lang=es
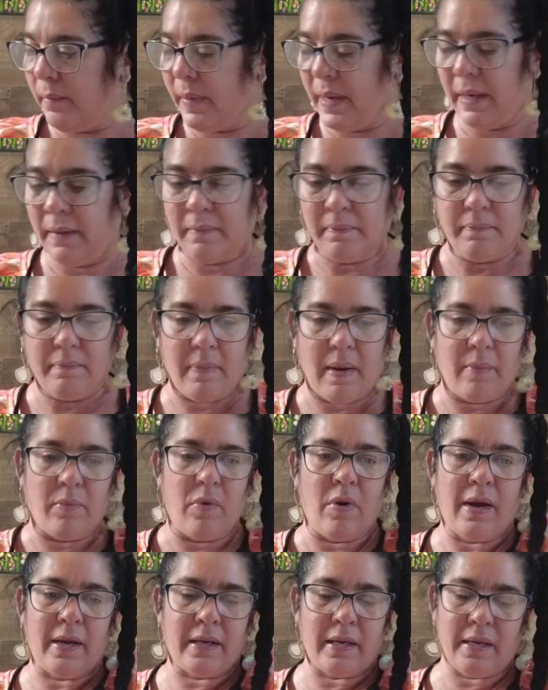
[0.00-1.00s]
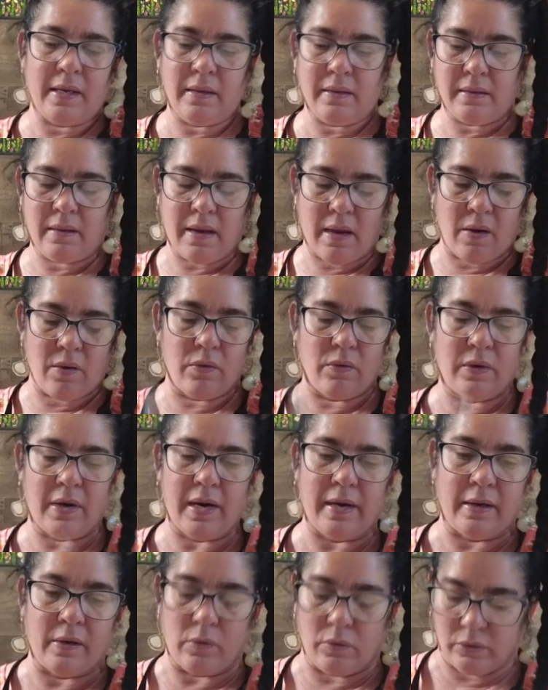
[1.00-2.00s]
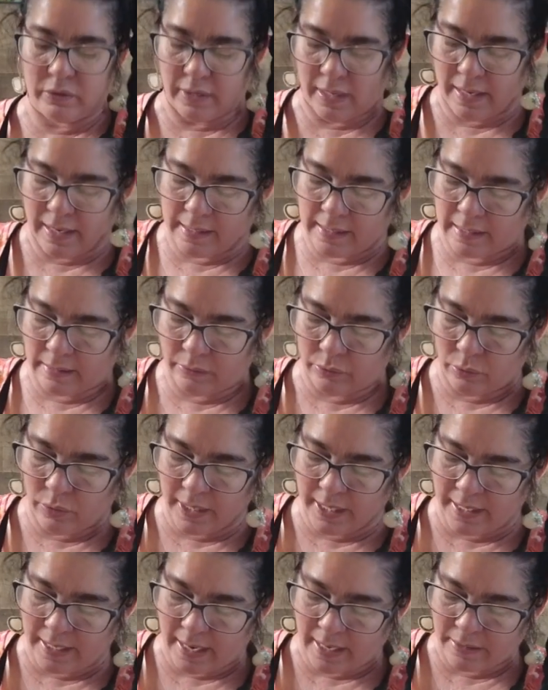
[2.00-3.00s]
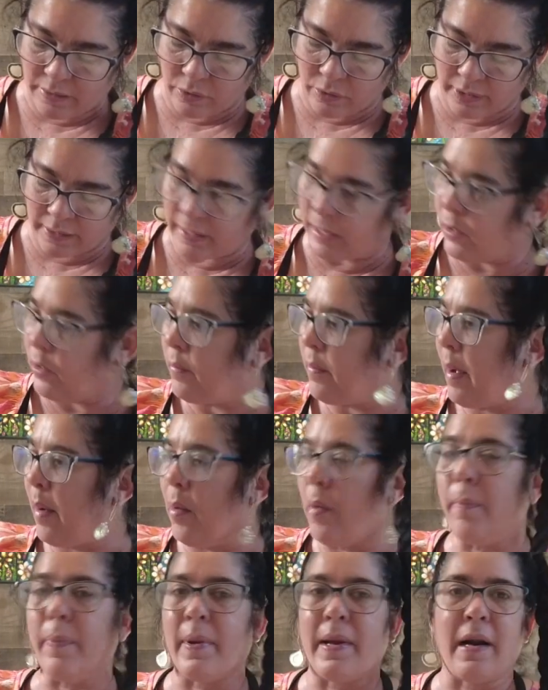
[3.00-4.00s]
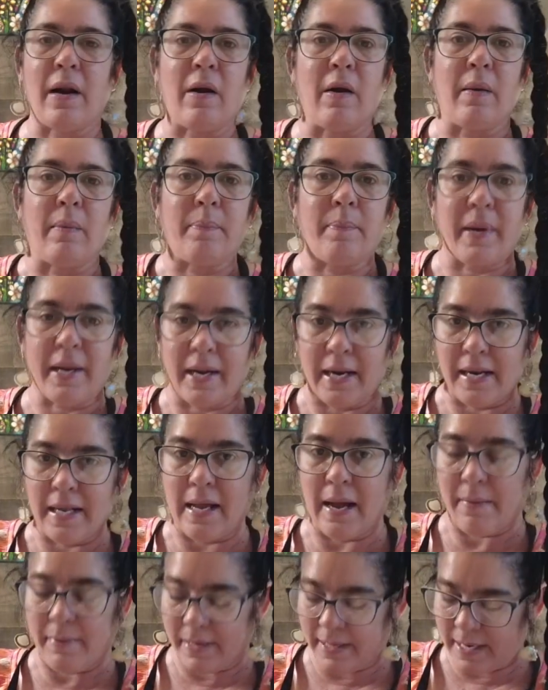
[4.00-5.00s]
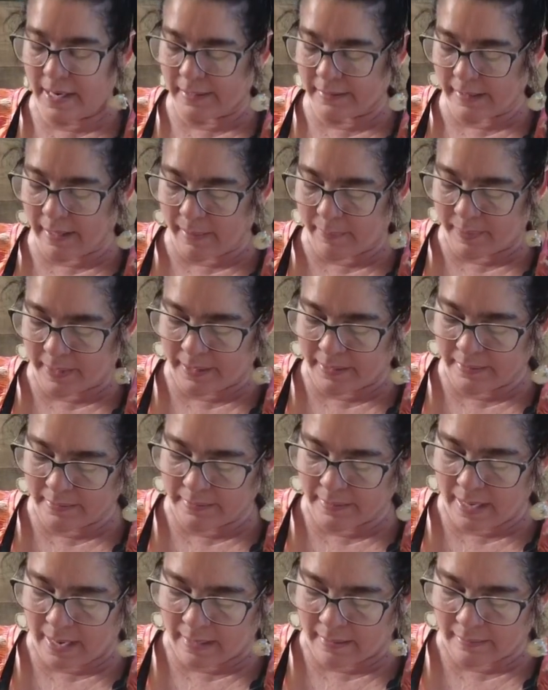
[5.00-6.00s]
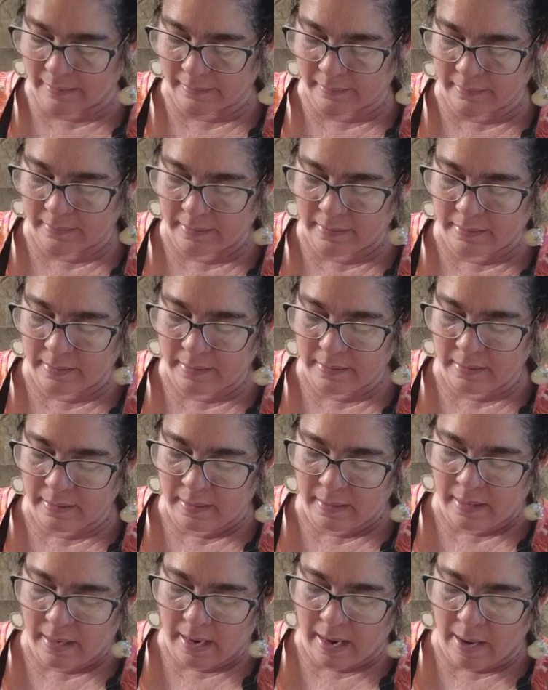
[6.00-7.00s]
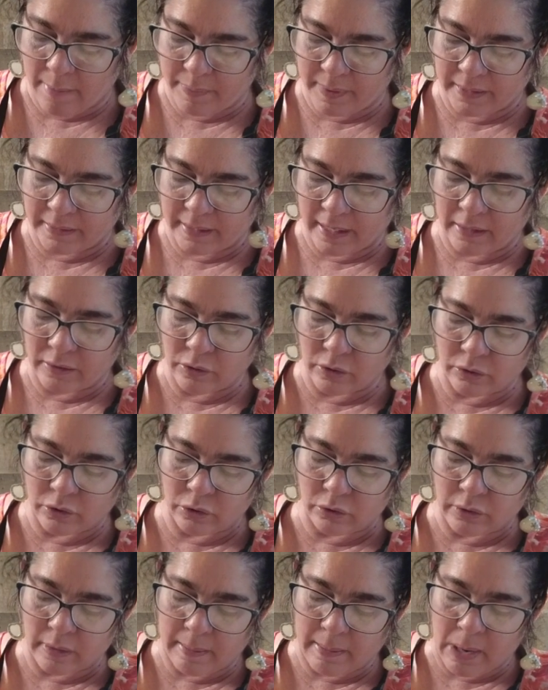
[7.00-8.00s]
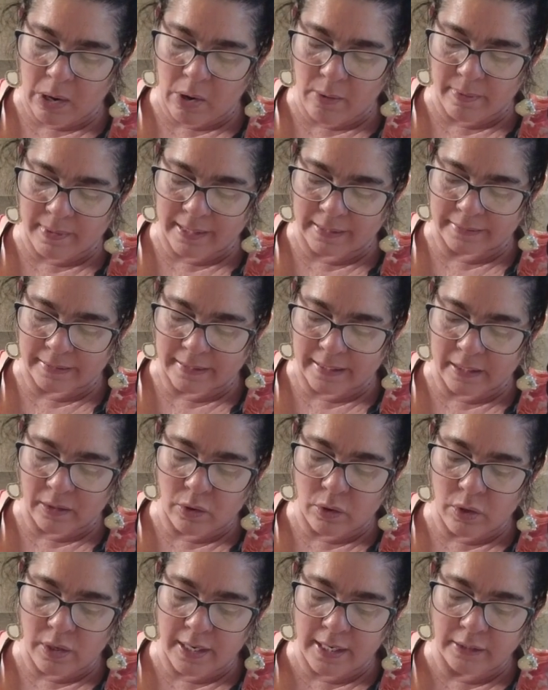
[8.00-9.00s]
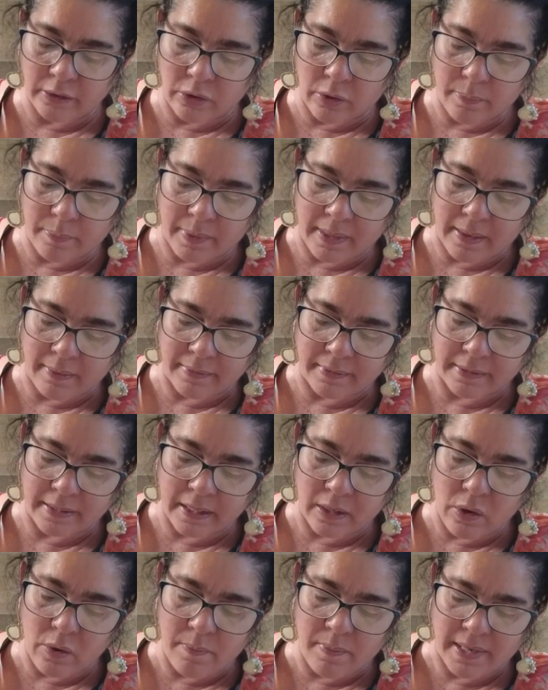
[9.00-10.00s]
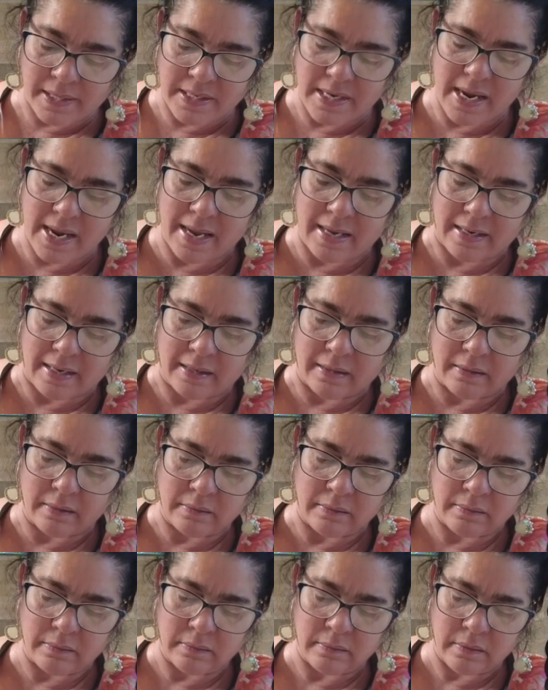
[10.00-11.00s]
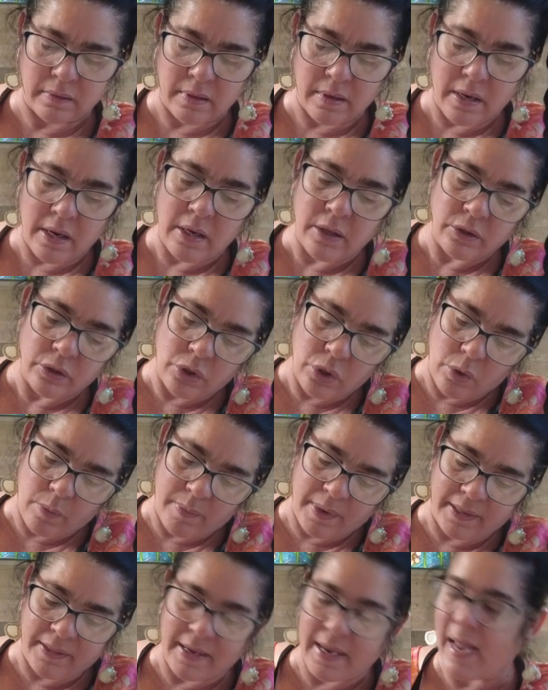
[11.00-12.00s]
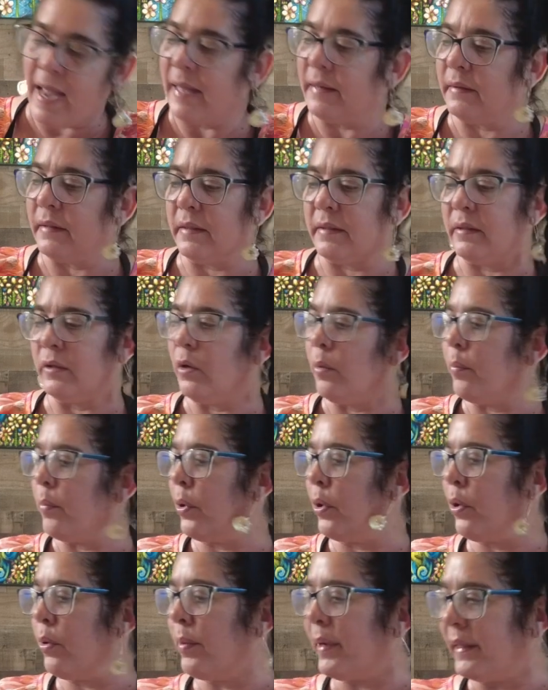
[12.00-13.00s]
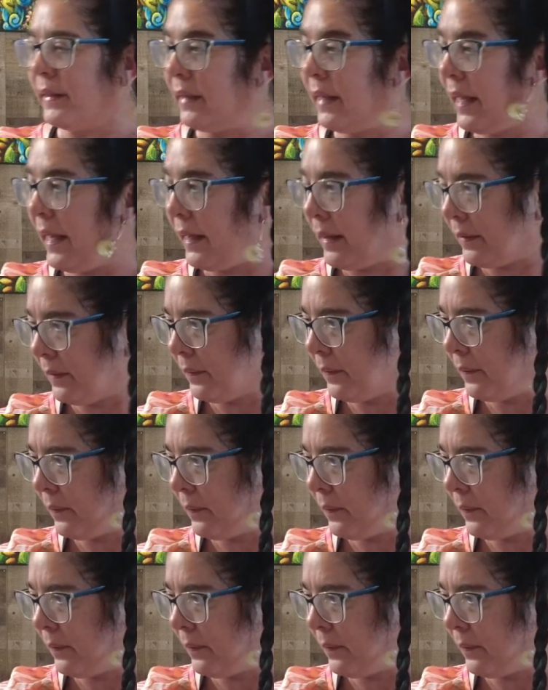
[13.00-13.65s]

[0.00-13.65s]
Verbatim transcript: ve, vamos aquí ahora recortar la cartulina y ahorita nos vamos para, para el caballete a pintar, a pintar todos estos trabajos para tenerlos listos para venderlos mañana, Dios mediante si los puedo vender.